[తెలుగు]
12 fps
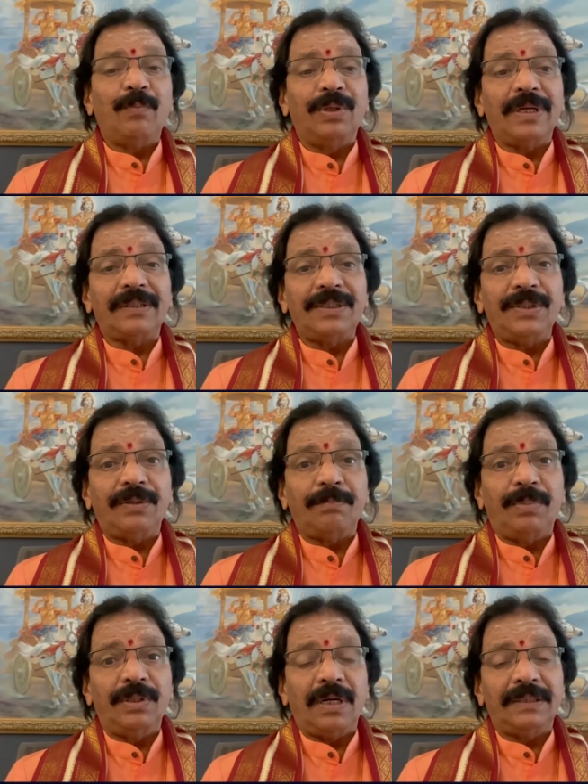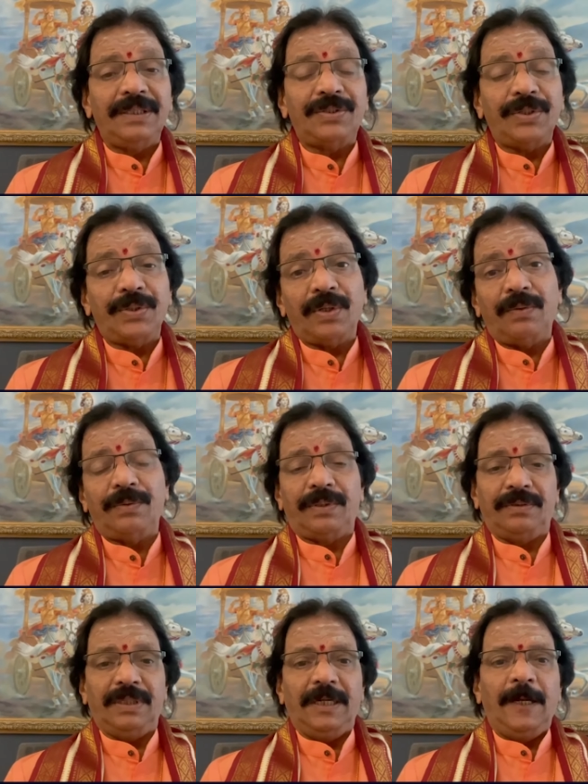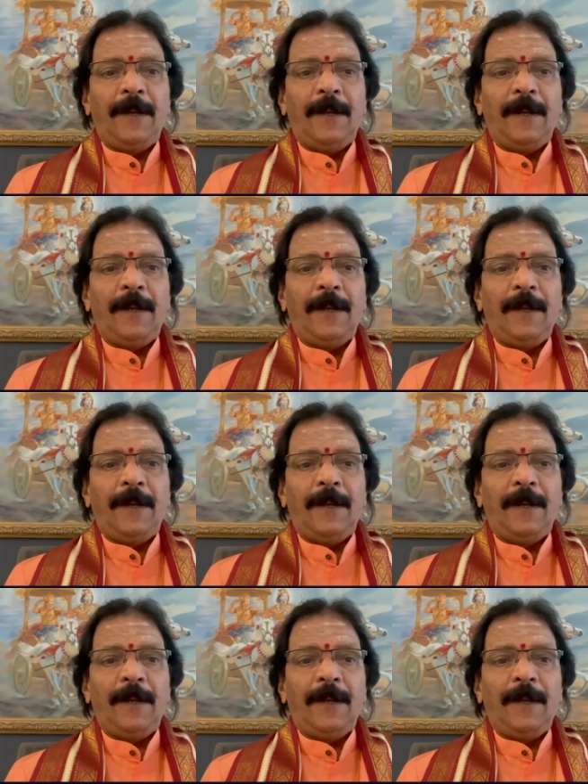బుధాది యోగ బుధాదిత్య యోగం ఉంటుంది